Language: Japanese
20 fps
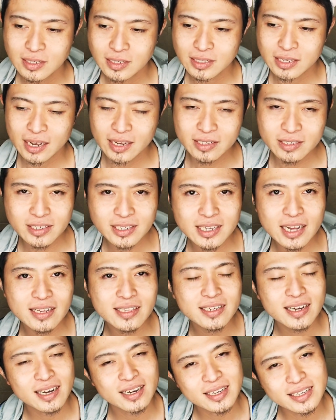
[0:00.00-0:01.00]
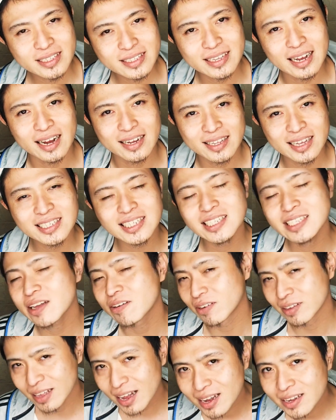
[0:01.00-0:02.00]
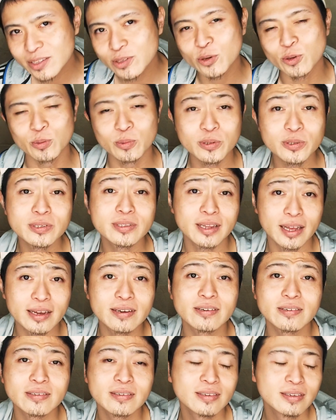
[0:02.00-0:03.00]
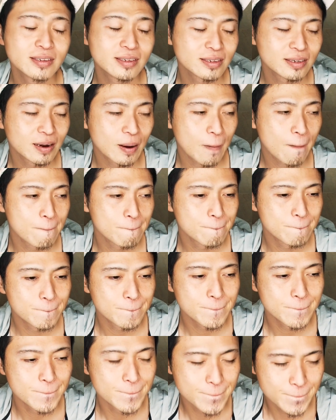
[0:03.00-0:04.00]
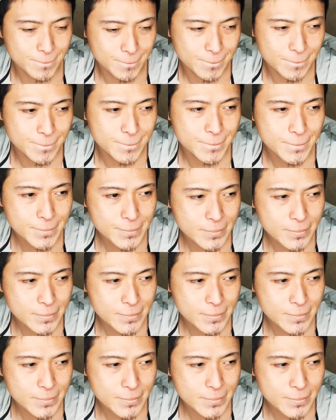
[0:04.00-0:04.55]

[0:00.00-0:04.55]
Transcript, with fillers: たひるちゃんに限った話ではないと思うんだよ。うん、